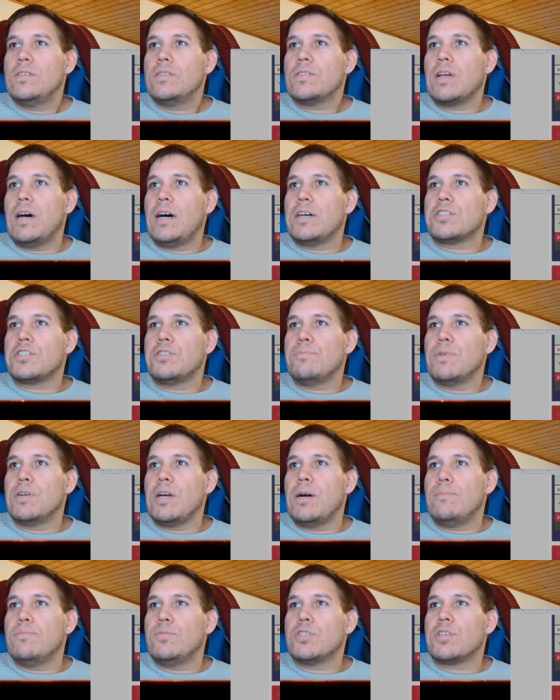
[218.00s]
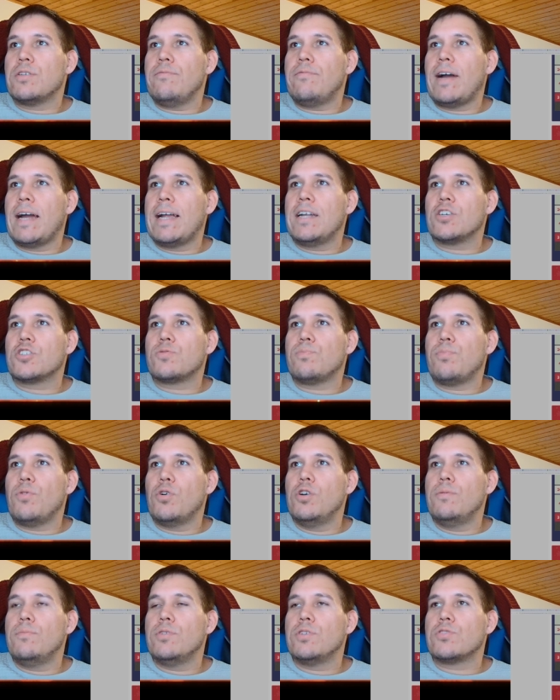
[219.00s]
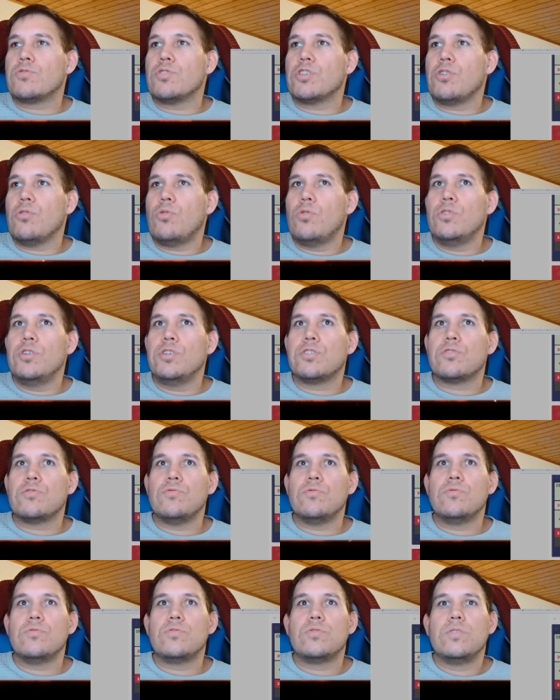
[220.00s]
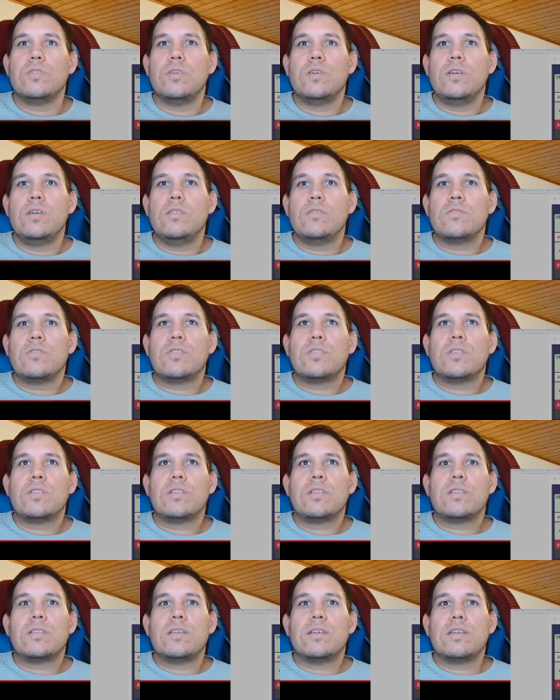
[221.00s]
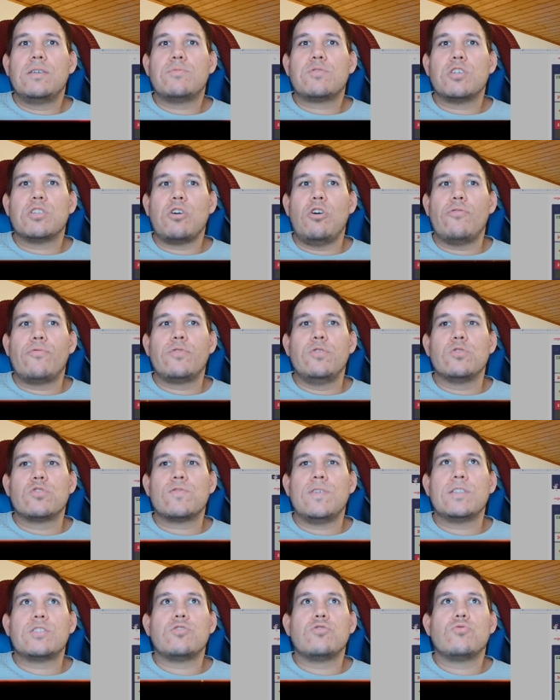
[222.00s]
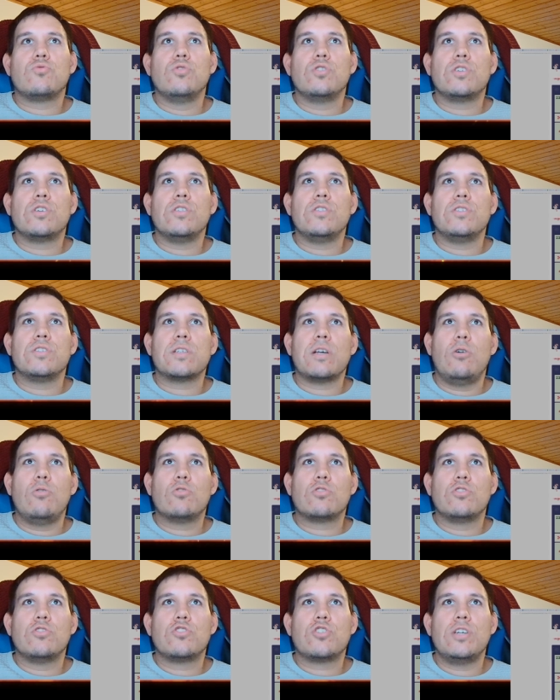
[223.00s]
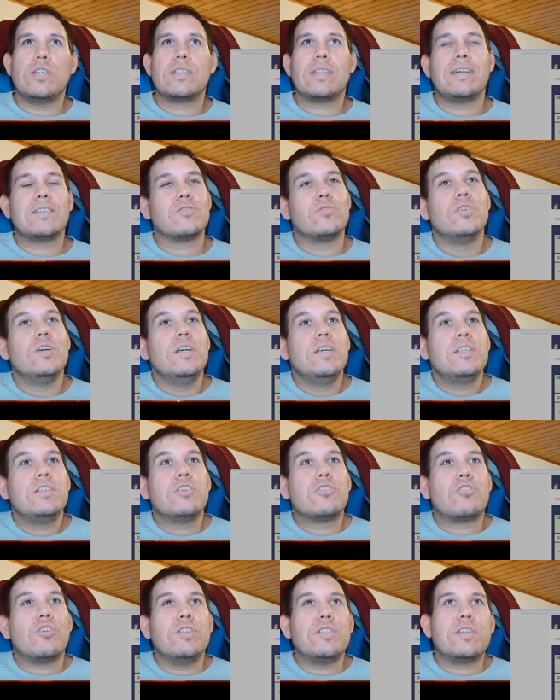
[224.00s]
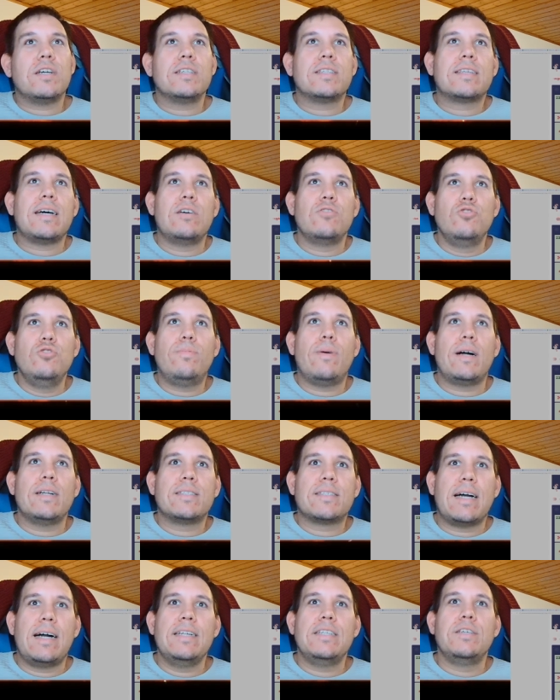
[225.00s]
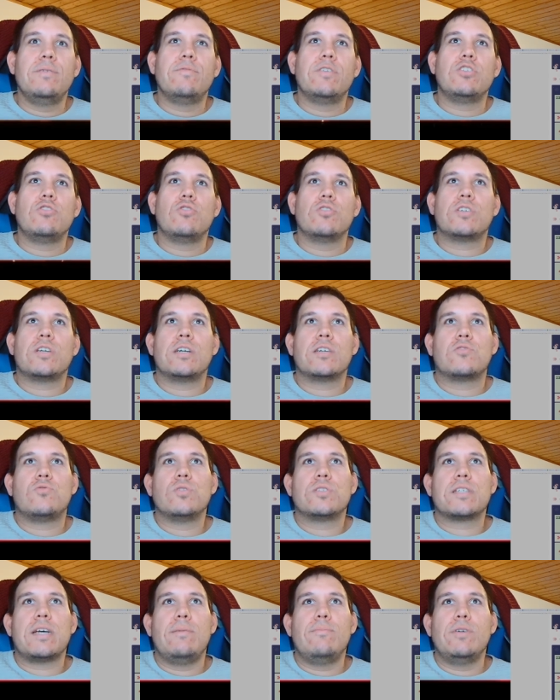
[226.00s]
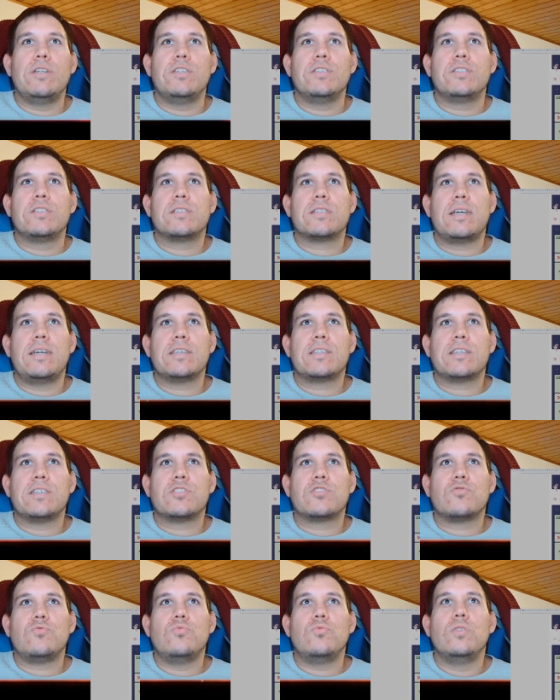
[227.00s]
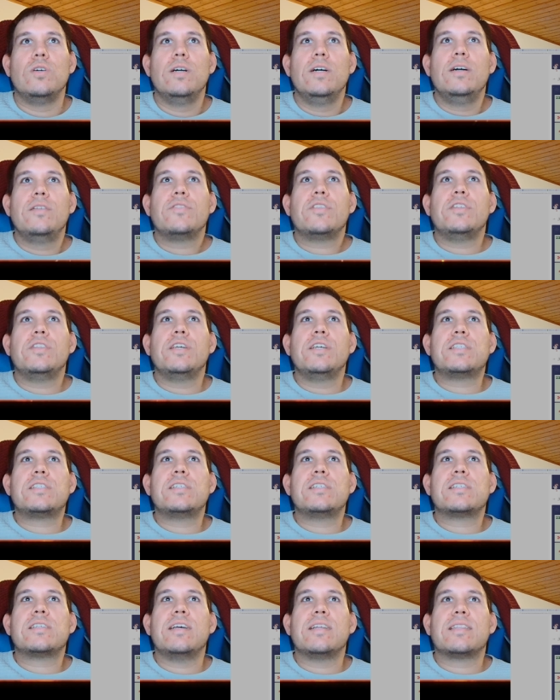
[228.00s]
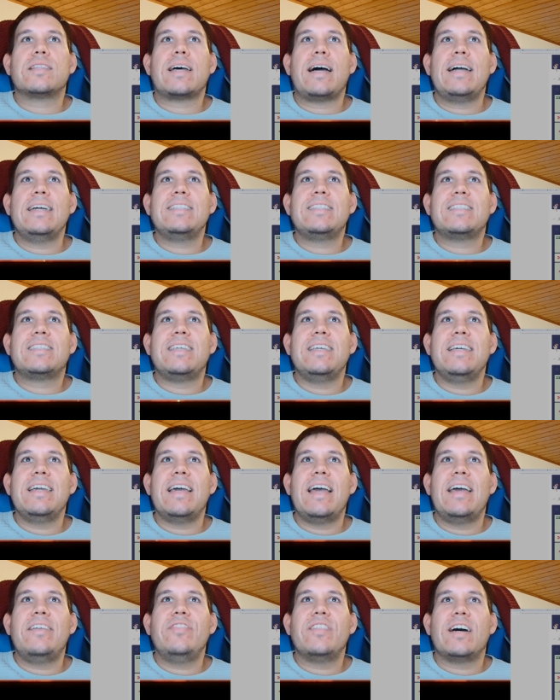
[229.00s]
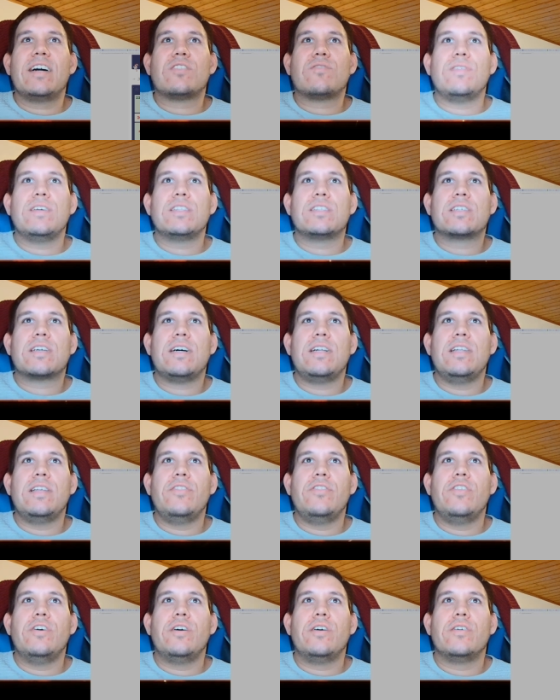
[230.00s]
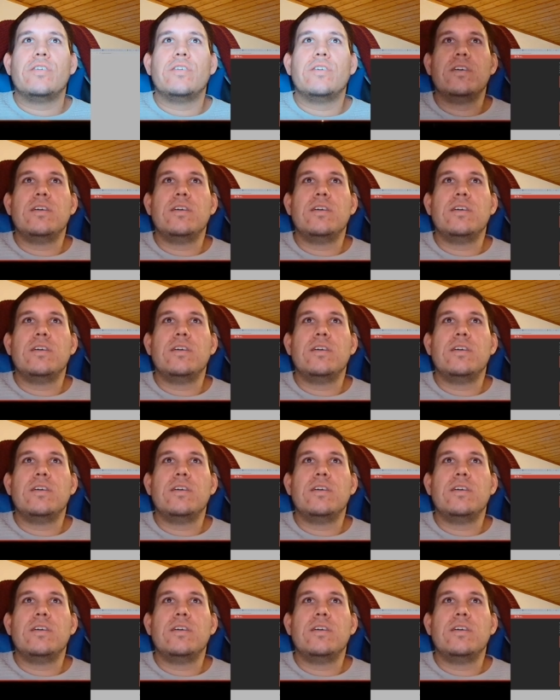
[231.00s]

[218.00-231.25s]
Da sieht man ja ein bisschen Weihnachtsbäume, solche Häuser und da gibt es halt auch 24 Türchen, ist auch nicht schlecht. Also ihr könnt halt da überall teilnehmen, wenn ihr euch halt kurz anmeldet. Das ist eigentlich ganz cool. Der nächste ist der 3TN Adventskalender.